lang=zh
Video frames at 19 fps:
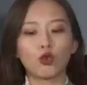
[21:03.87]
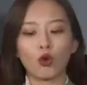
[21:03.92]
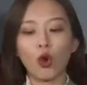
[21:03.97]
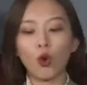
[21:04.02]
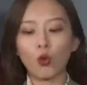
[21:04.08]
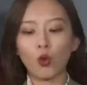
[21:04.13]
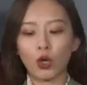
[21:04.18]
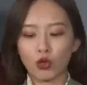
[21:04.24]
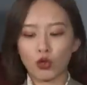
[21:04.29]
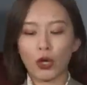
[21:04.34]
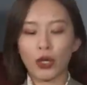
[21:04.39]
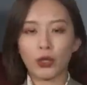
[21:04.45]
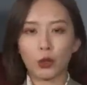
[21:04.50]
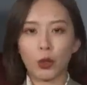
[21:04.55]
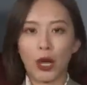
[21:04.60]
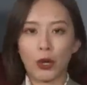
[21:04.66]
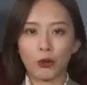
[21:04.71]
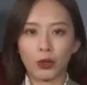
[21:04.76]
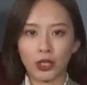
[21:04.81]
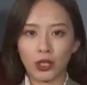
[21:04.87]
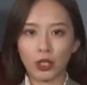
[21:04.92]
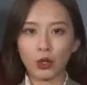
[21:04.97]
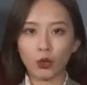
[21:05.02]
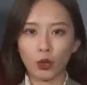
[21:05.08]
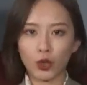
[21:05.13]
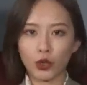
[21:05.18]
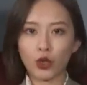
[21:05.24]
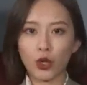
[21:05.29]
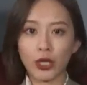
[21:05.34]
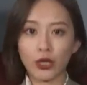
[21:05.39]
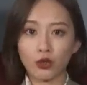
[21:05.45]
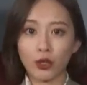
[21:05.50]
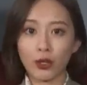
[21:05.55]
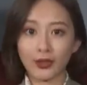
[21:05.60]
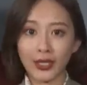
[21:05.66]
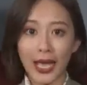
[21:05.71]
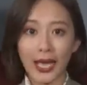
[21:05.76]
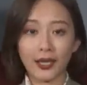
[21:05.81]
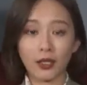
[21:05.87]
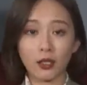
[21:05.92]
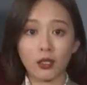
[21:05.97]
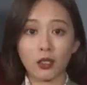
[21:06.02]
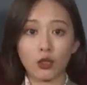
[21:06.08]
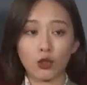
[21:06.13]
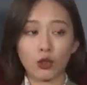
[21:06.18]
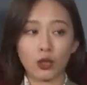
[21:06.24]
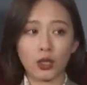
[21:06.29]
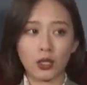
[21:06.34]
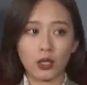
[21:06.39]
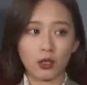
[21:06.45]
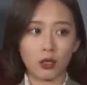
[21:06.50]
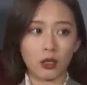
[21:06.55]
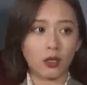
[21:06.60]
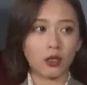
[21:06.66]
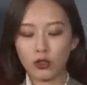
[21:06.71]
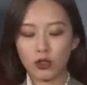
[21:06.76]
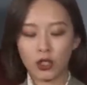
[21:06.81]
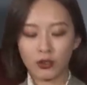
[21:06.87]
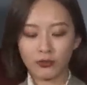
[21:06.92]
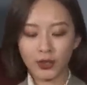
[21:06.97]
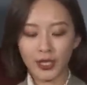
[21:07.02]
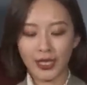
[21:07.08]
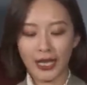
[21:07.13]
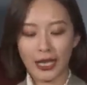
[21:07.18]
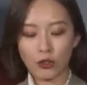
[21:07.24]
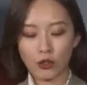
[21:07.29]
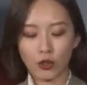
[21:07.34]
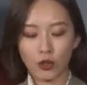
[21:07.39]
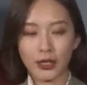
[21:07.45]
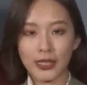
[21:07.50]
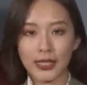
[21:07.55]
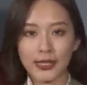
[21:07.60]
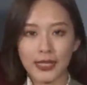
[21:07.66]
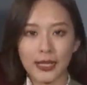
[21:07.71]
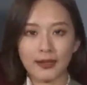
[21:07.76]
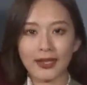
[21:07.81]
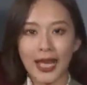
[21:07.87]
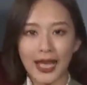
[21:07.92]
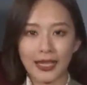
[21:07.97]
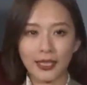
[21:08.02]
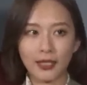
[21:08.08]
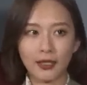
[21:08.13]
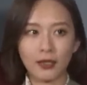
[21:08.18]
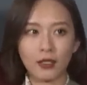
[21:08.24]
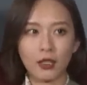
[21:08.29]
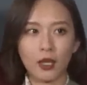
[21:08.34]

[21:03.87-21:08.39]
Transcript: 如果我穿的话，我一定会穿一双带跟的靴子。整体来说，这件大衣